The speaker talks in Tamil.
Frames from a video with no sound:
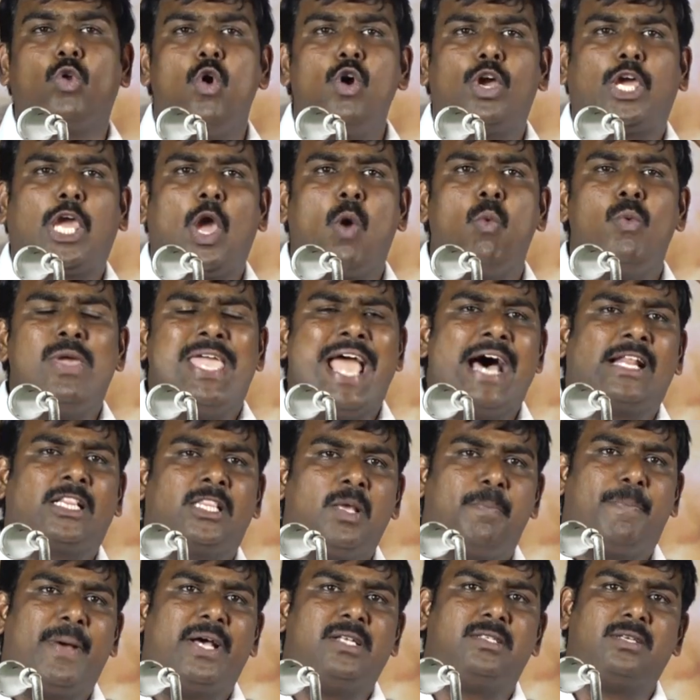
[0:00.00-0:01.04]
தூக்கி
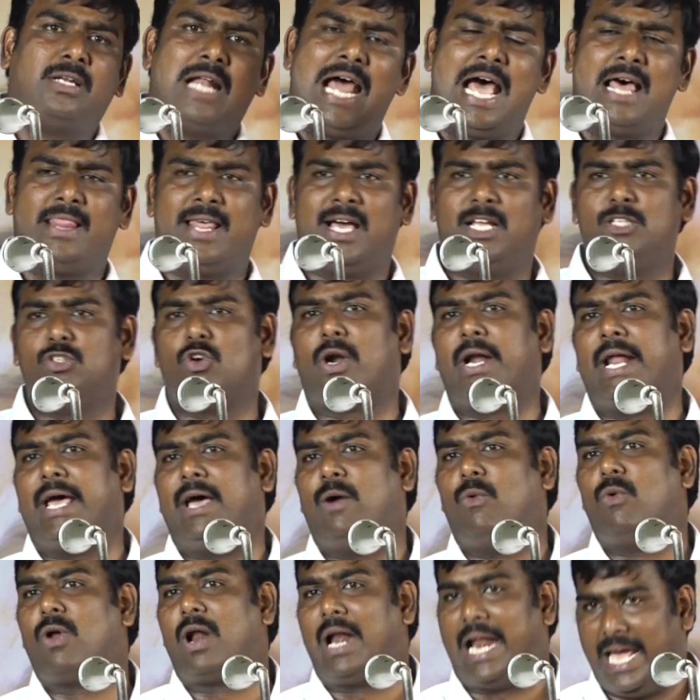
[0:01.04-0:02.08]
உயர்த்தி பேசு நான் தான்
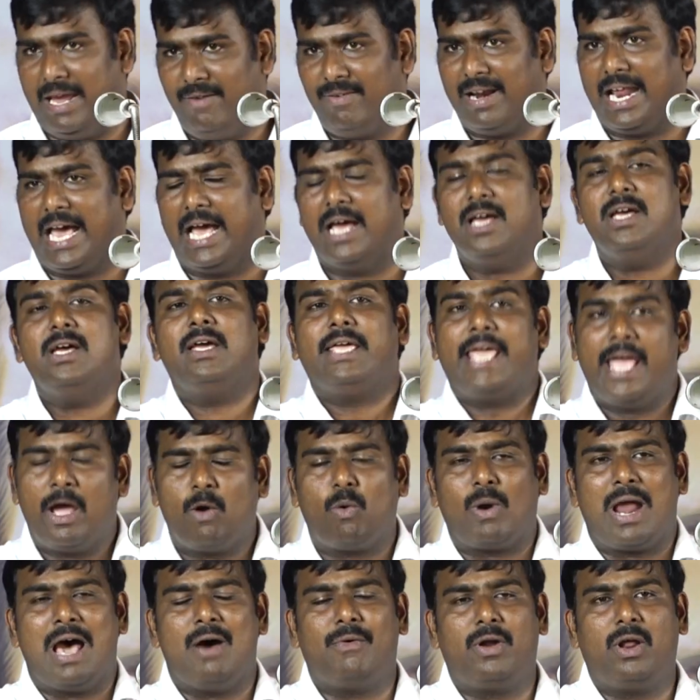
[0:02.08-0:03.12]
சொன்னேன் ஒரு லைவ்ல என்
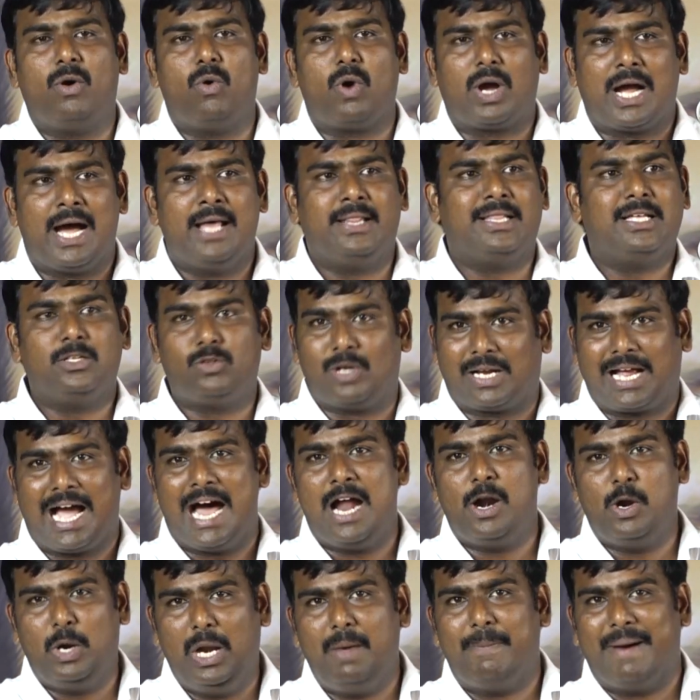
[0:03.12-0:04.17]
கூட அவர் உட்காந்து
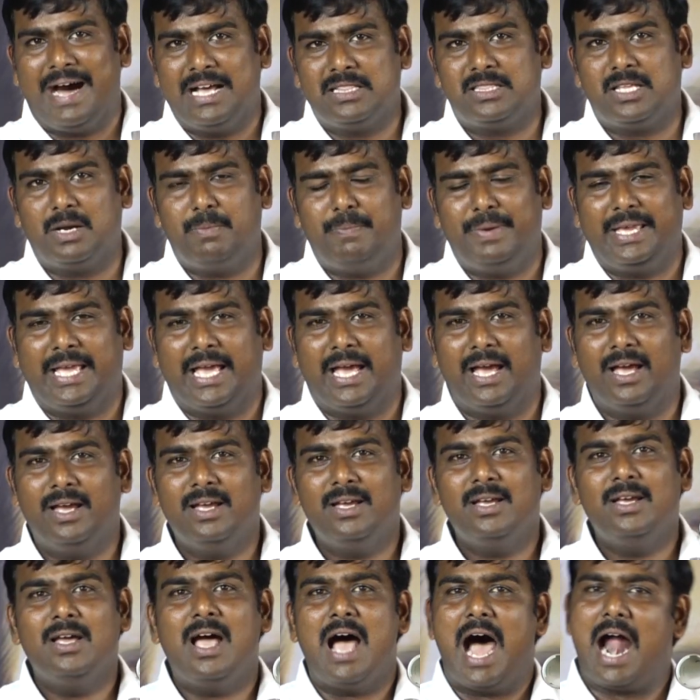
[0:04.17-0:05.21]
காணொலி பார்த்துருப்பீங்க
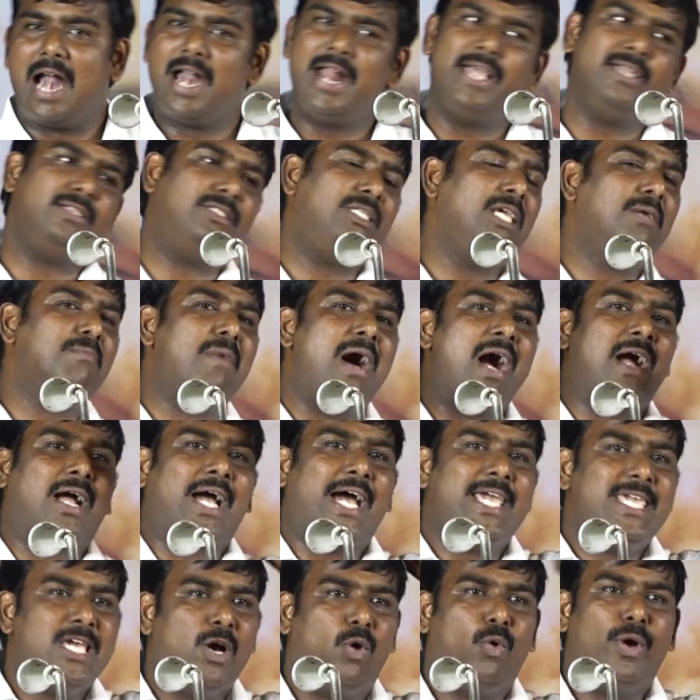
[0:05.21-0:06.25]
அண்ணன் சீமா
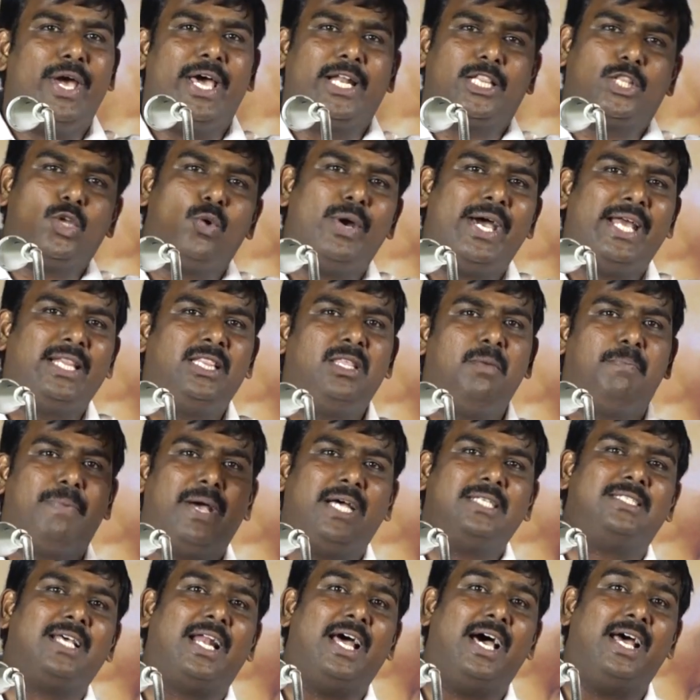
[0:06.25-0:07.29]
கையை உயர்த்தி உயர்த்தி
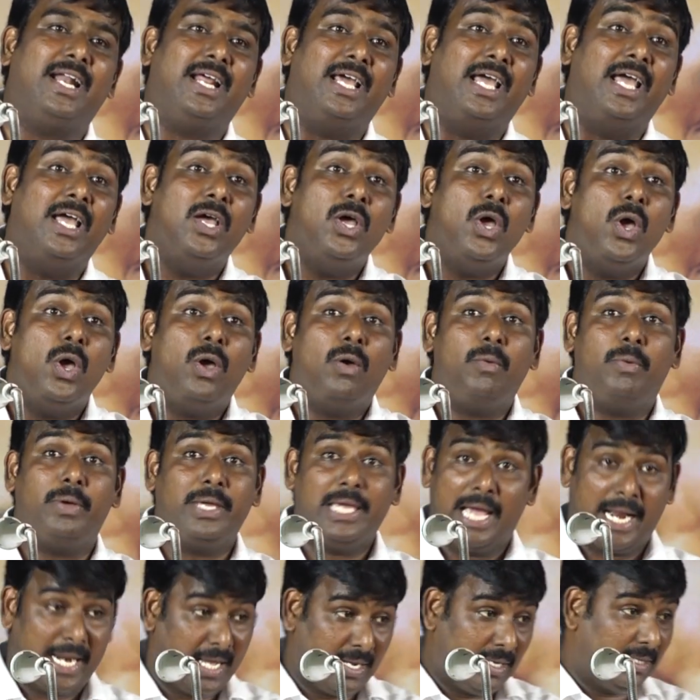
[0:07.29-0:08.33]
பேசுறாரு
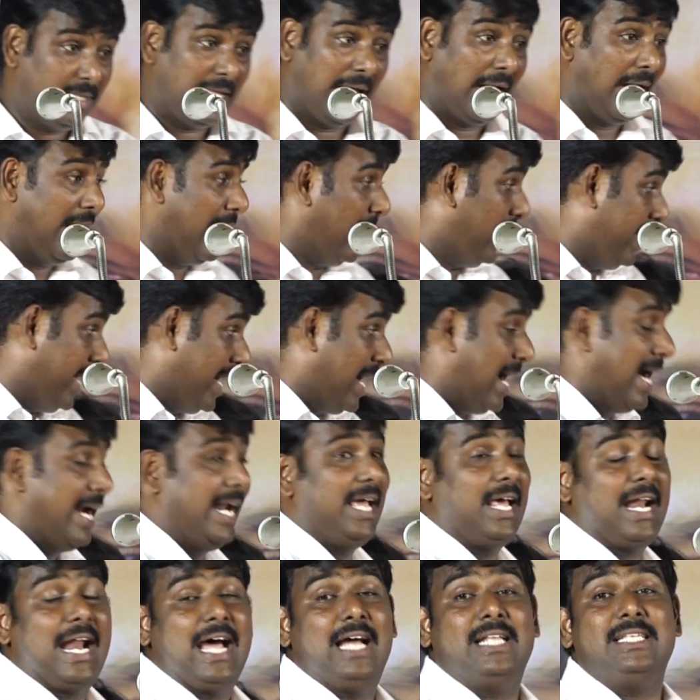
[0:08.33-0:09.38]
எனக்கு தெரில எங்கள்
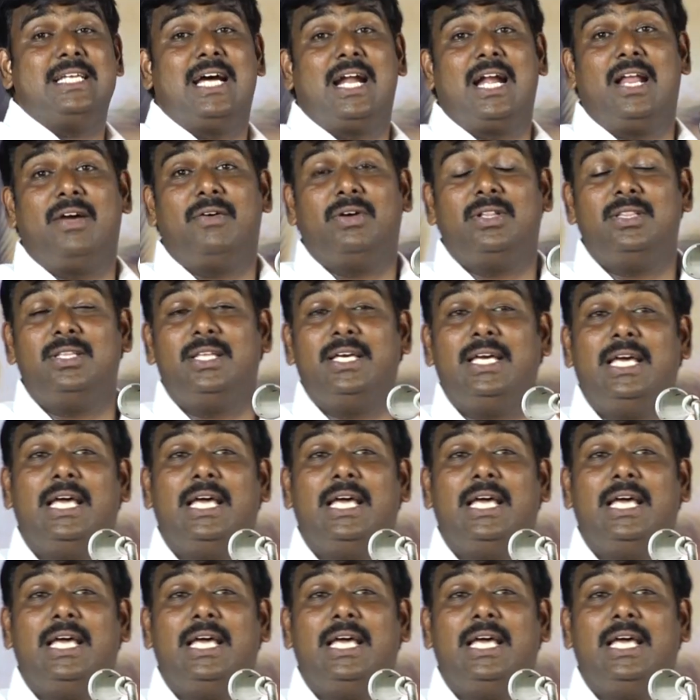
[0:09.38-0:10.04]
அண்ணன் ராஜா அண்ணன் வந்து